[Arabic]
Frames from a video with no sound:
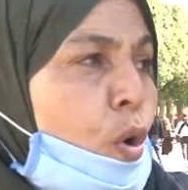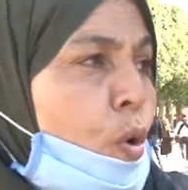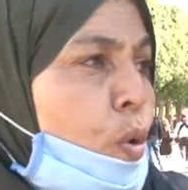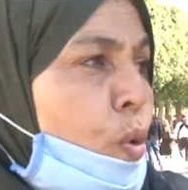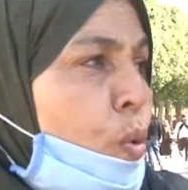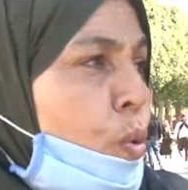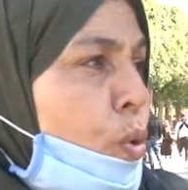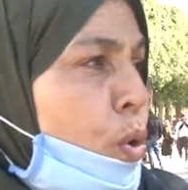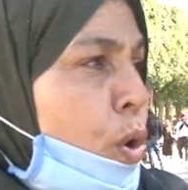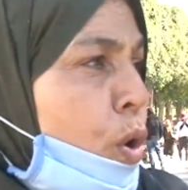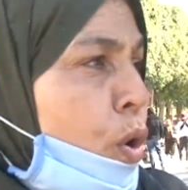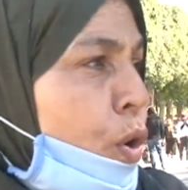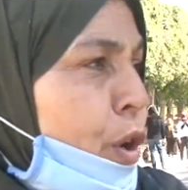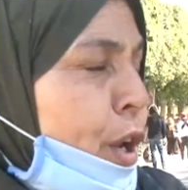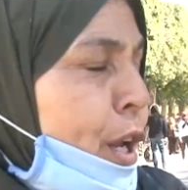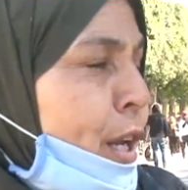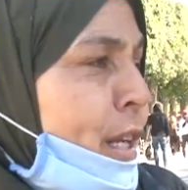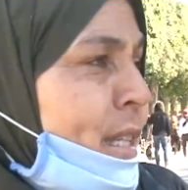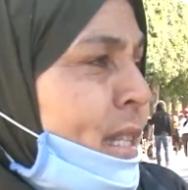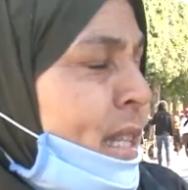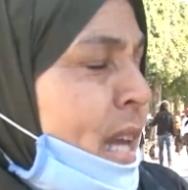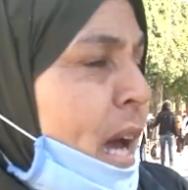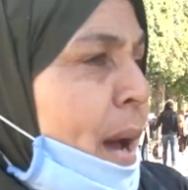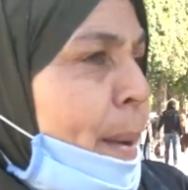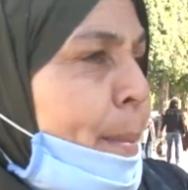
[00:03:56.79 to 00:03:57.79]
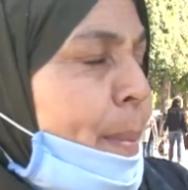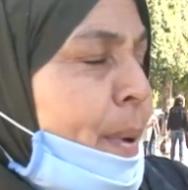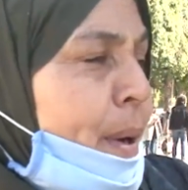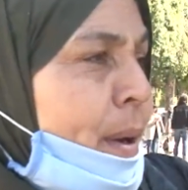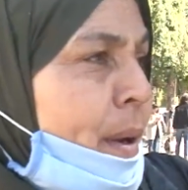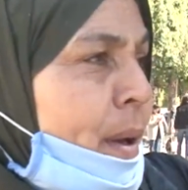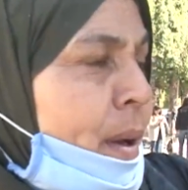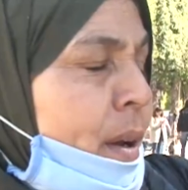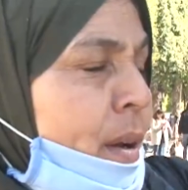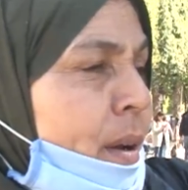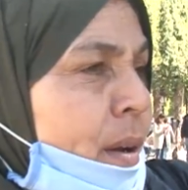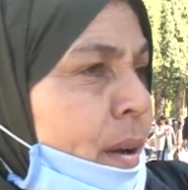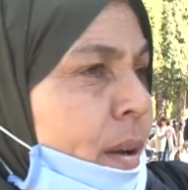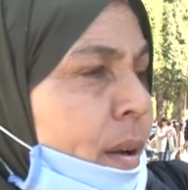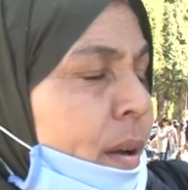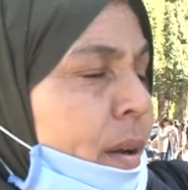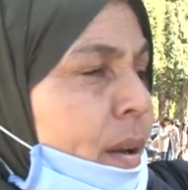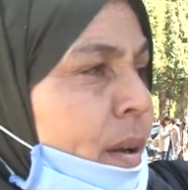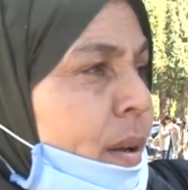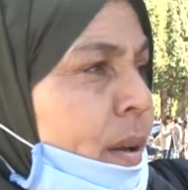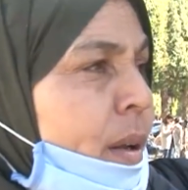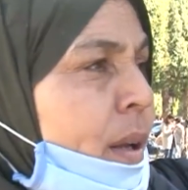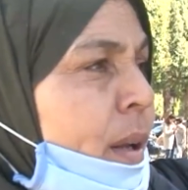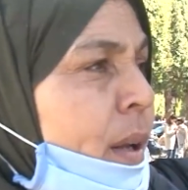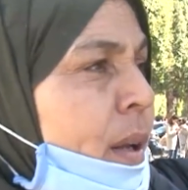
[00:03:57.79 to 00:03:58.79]
والاخرين صابر
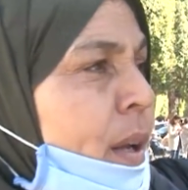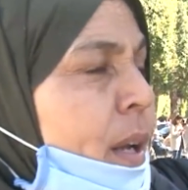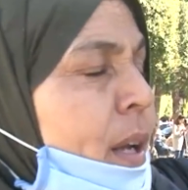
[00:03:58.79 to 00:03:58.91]
آه،